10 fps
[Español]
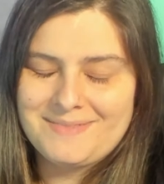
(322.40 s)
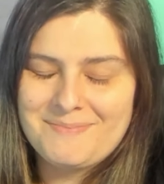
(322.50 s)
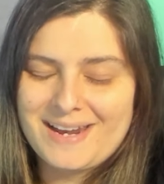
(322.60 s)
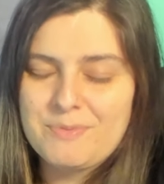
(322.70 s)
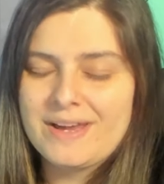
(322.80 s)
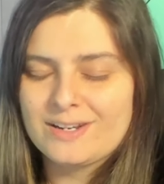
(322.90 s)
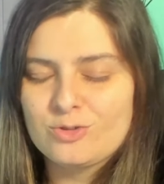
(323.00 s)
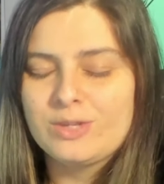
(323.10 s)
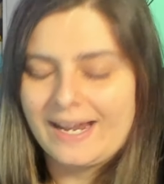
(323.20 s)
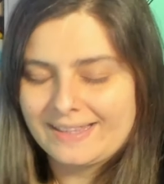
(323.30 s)
Vale, puede
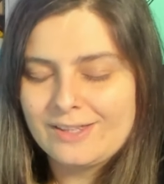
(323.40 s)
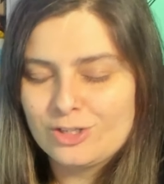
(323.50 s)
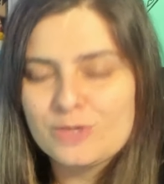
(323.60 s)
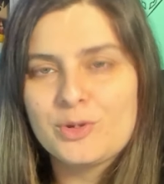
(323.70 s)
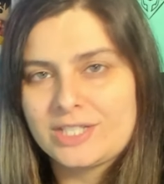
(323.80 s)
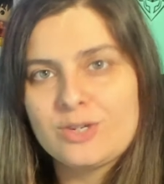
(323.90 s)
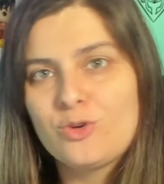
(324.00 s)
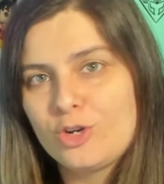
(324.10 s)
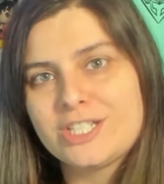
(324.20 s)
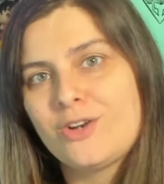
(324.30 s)
resultar tedioso, pero te
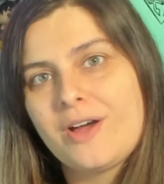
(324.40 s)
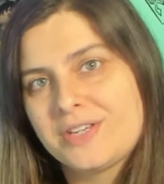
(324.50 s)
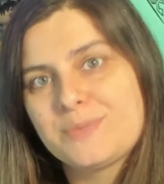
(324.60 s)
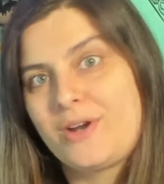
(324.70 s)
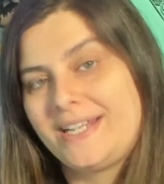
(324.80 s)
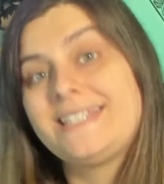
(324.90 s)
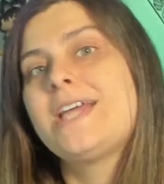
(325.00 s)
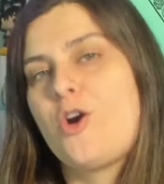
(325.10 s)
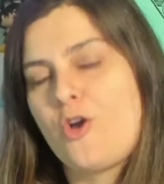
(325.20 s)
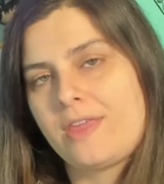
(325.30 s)
aseguro que si lo haces por
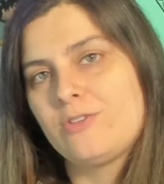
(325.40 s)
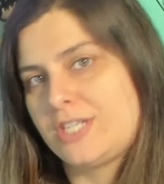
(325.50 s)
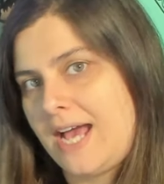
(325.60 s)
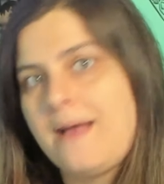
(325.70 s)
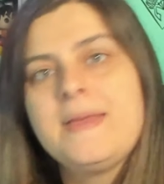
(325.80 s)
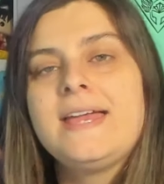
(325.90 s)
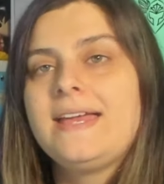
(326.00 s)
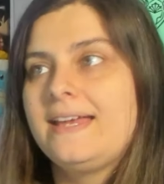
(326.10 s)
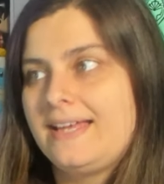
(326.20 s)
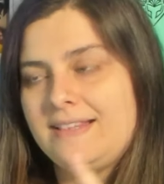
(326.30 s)
este orden, o sea,
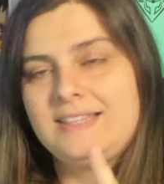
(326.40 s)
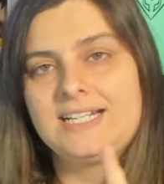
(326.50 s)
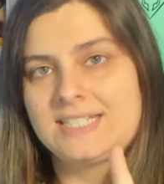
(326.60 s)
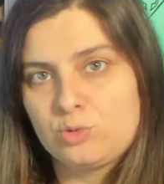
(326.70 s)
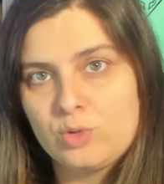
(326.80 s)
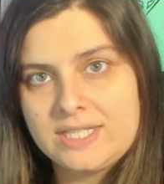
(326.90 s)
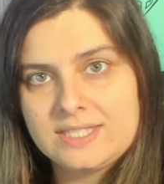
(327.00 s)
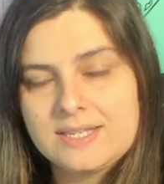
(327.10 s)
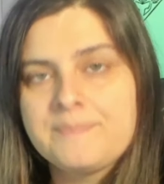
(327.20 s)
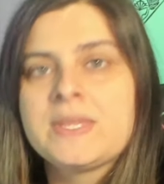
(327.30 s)
entras a
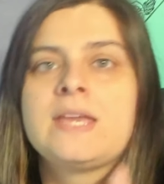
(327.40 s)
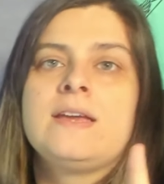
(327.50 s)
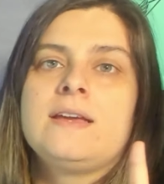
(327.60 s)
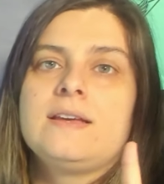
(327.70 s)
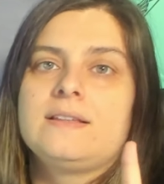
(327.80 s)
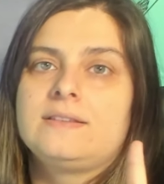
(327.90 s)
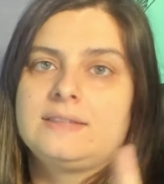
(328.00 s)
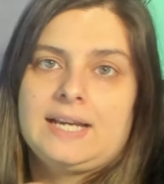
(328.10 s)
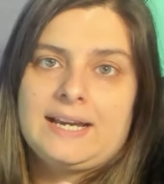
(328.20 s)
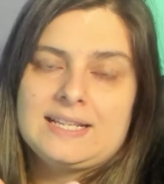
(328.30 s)
Twitch,
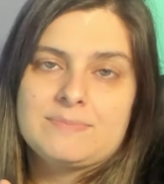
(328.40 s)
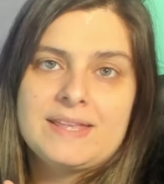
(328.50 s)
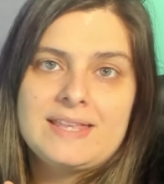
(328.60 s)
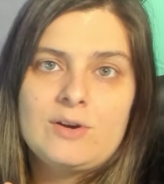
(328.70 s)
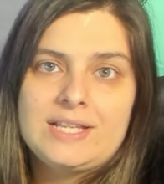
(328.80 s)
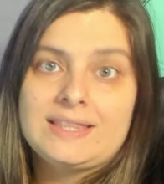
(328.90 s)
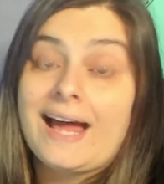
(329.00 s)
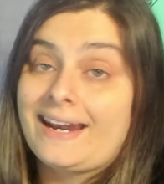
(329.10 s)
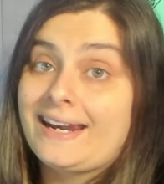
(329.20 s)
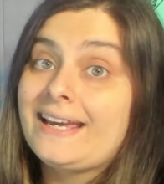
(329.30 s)
te quedas media
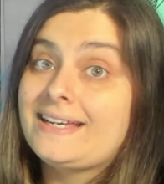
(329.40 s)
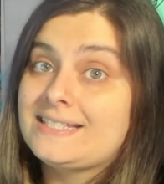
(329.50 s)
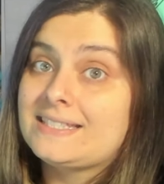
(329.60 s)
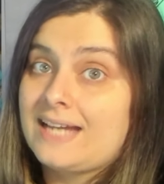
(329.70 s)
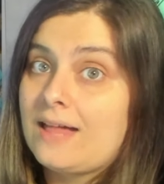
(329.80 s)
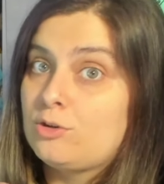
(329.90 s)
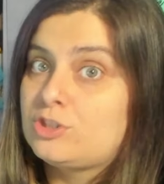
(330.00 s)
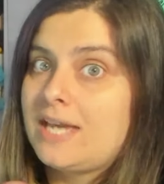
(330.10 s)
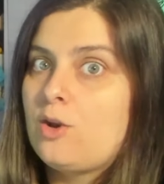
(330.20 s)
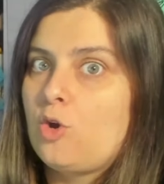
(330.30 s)
horita registrado, o
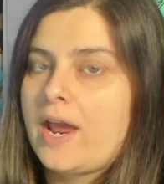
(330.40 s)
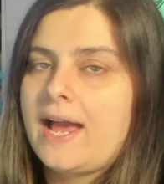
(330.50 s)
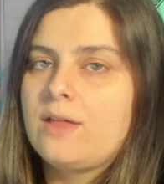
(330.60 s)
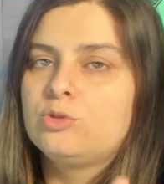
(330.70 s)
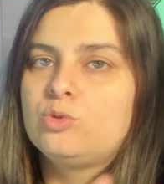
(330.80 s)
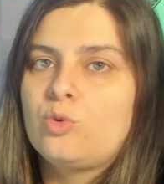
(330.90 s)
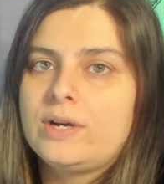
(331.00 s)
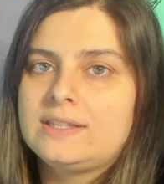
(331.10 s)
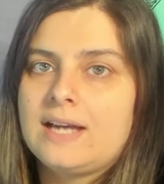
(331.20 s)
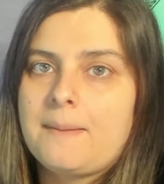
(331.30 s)
sea, logueado en tu
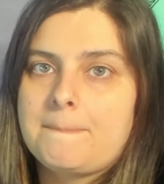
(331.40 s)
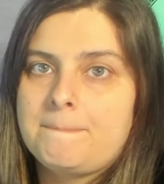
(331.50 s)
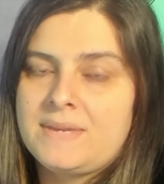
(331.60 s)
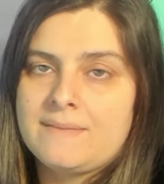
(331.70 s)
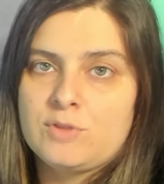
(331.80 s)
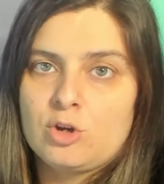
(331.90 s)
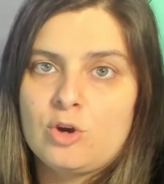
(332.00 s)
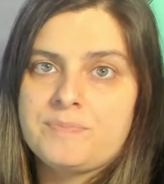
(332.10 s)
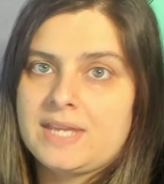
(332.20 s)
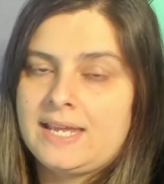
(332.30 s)
cuenta,
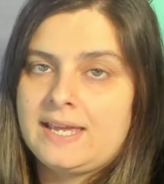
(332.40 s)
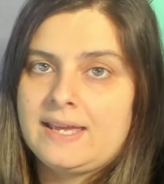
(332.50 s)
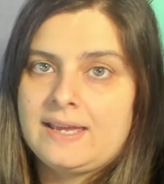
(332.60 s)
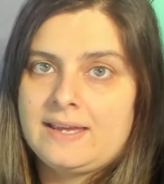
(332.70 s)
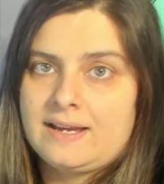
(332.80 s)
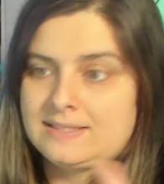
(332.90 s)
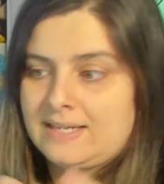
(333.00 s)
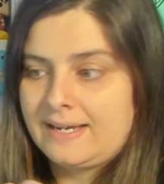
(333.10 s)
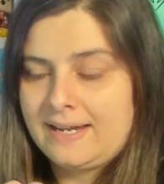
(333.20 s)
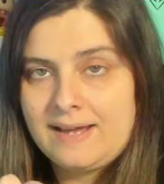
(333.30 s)
viéndolo eh,
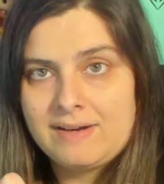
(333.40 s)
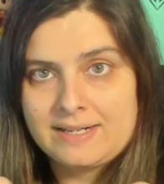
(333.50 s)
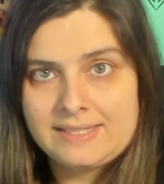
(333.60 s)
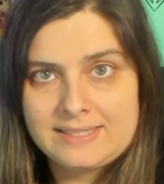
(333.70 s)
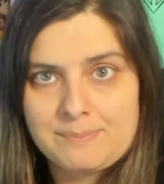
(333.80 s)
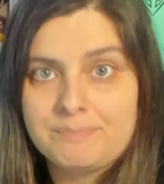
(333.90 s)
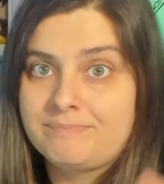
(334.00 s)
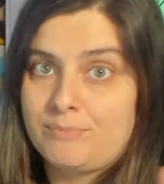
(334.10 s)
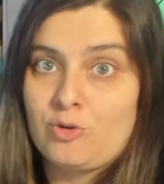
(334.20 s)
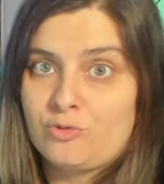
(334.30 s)
hasta que la barrita
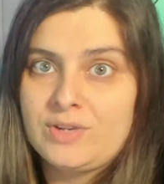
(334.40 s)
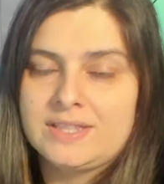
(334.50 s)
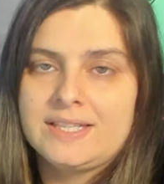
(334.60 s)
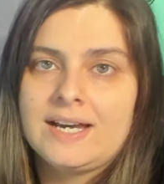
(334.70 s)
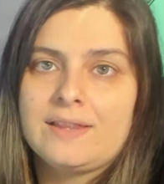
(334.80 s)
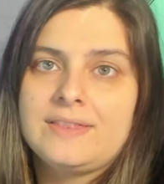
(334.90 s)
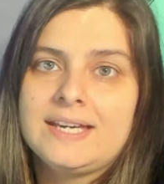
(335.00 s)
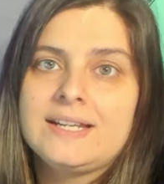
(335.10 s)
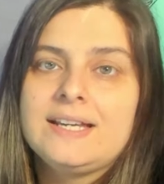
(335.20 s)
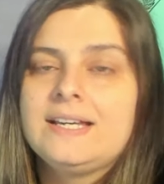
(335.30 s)
por fin te llega a
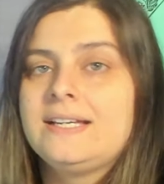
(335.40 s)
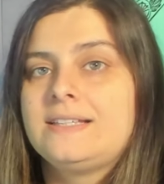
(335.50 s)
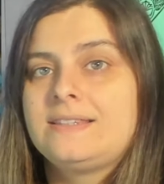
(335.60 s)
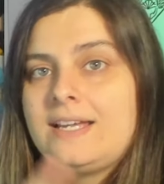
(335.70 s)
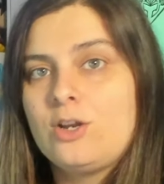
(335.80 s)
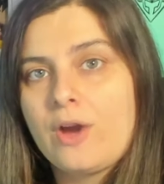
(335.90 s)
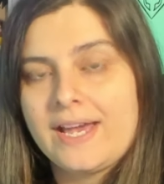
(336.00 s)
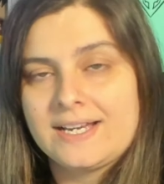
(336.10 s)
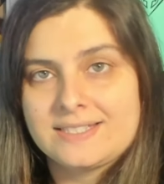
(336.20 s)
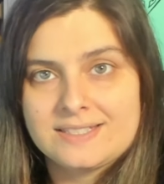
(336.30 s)
100, te
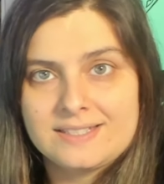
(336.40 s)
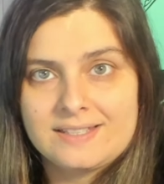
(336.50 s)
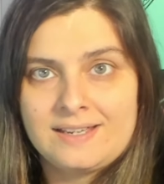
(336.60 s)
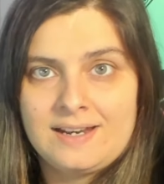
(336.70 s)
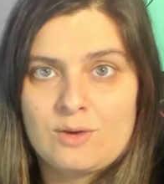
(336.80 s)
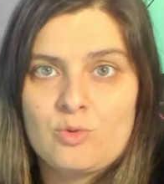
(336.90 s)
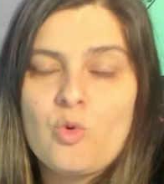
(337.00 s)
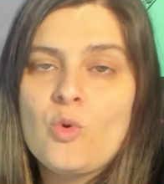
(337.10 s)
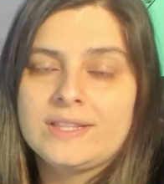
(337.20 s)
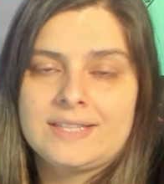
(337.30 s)
logueas en la
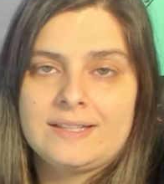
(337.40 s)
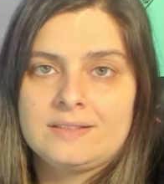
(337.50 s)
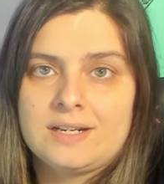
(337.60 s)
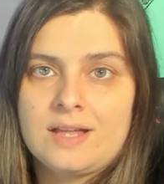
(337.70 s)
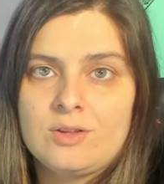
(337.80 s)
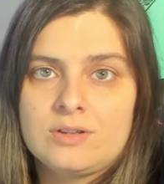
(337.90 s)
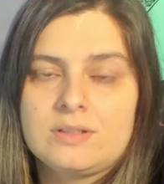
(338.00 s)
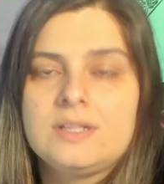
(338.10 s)
cuenta de entrenador,